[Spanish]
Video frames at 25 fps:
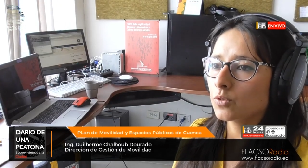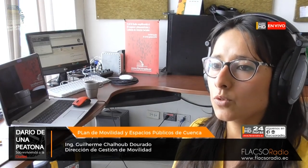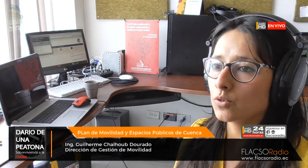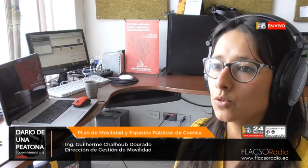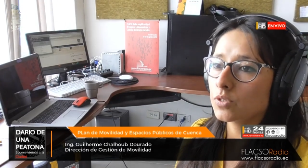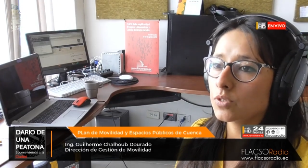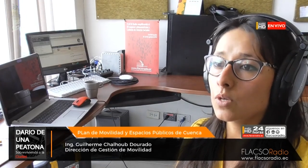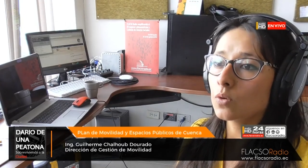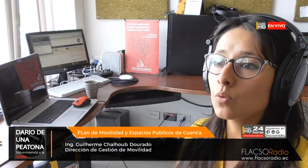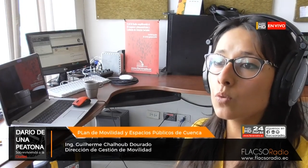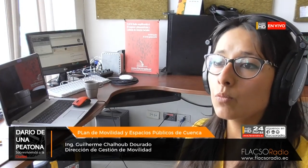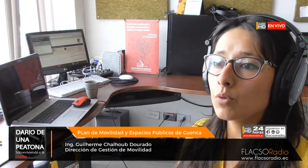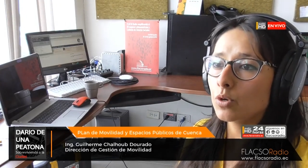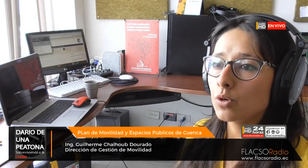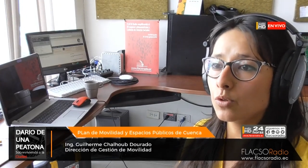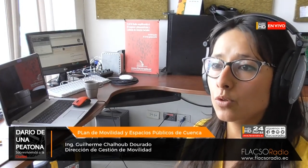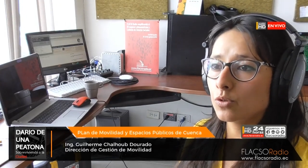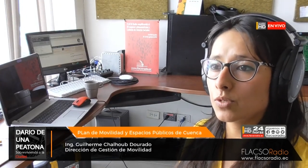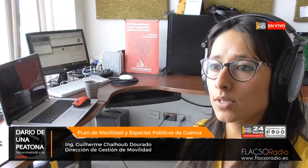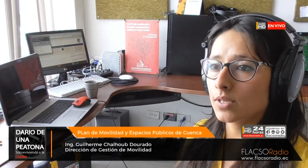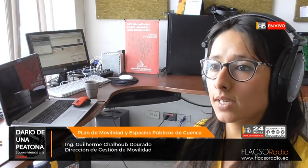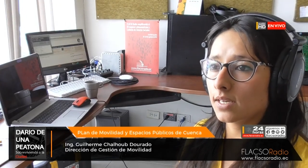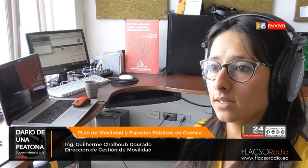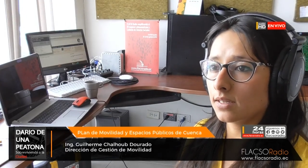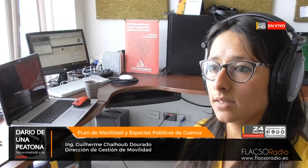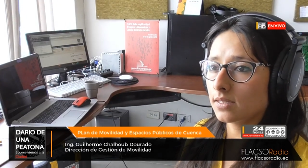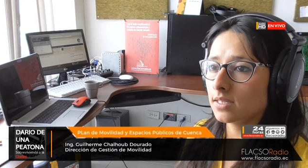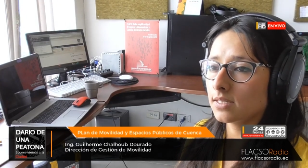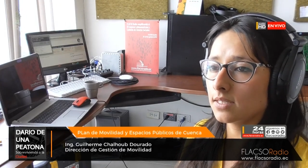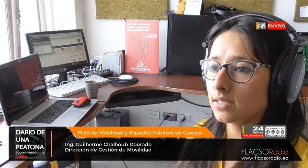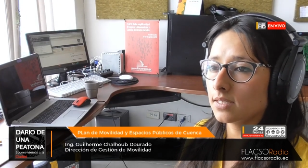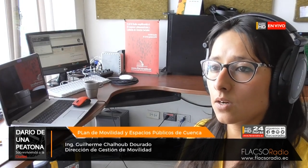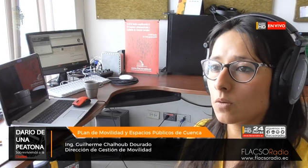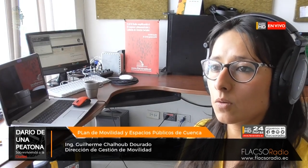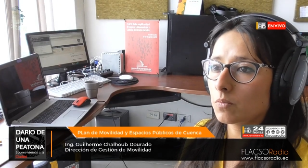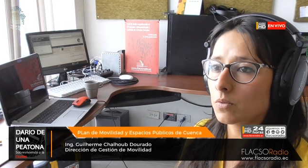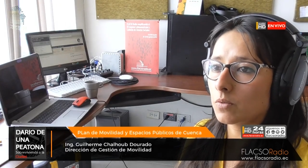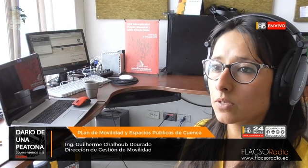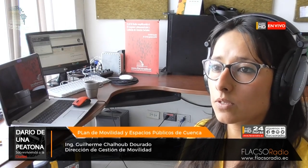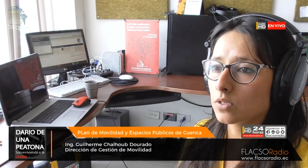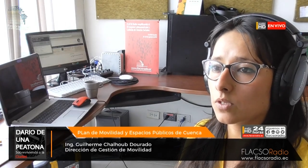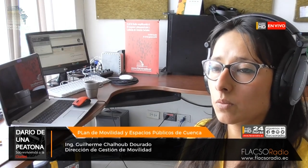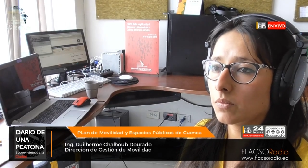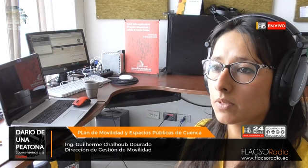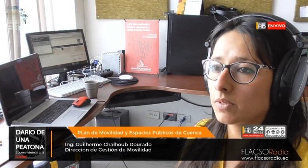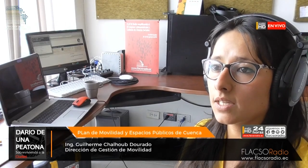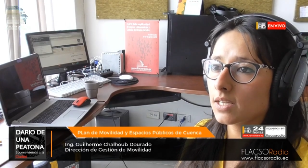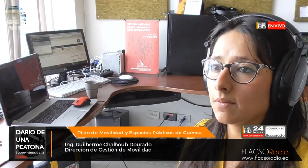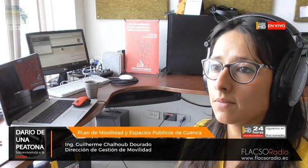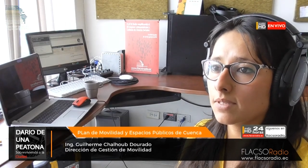pues nos, de algún modo nos garantiza, como les
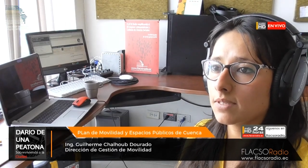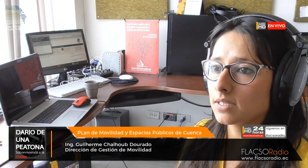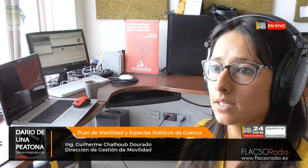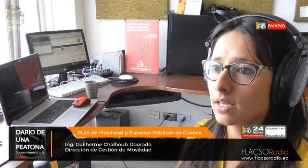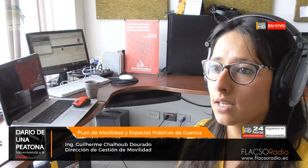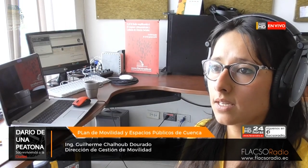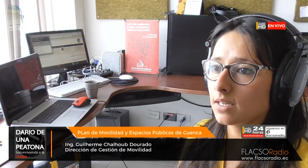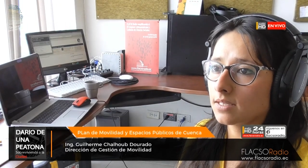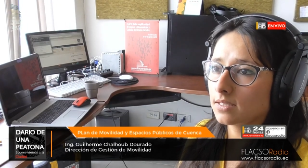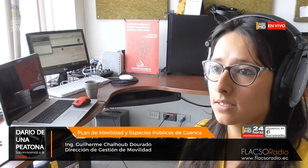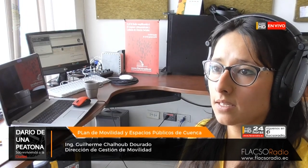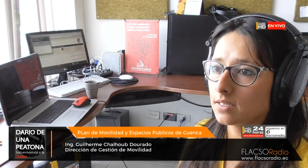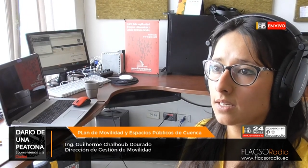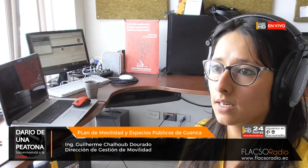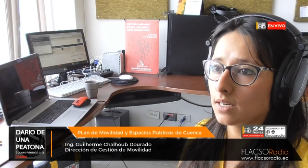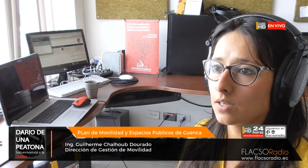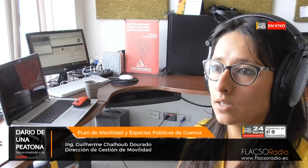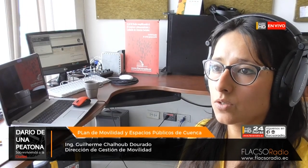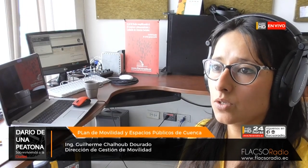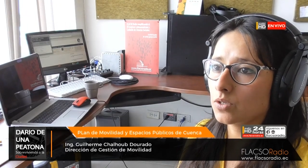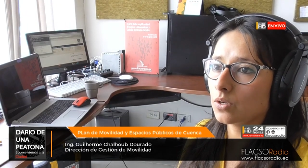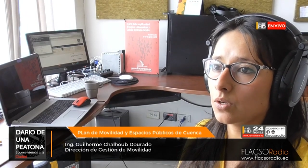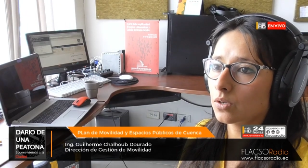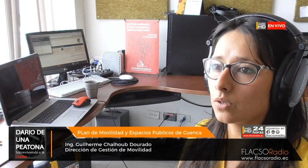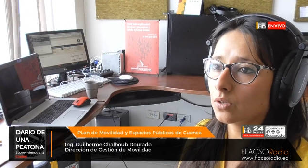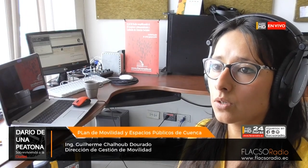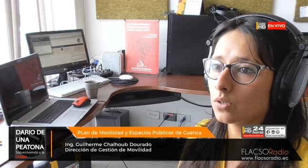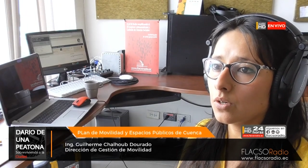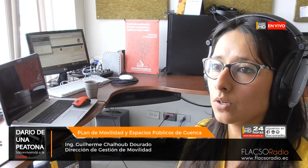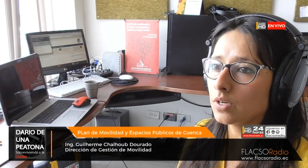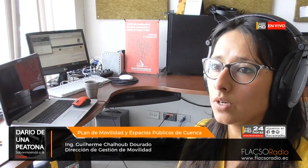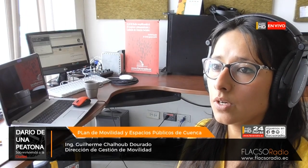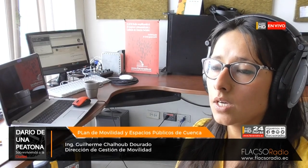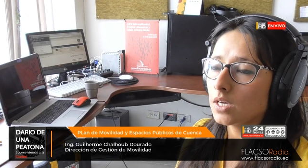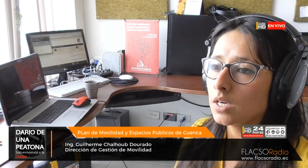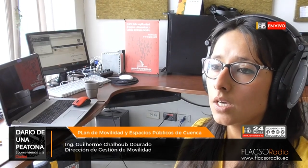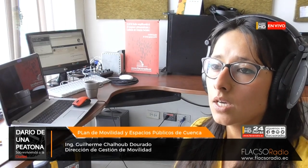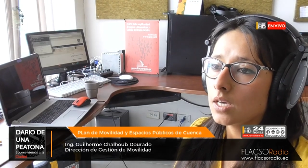comentaba, esta, esta relación, ¿no?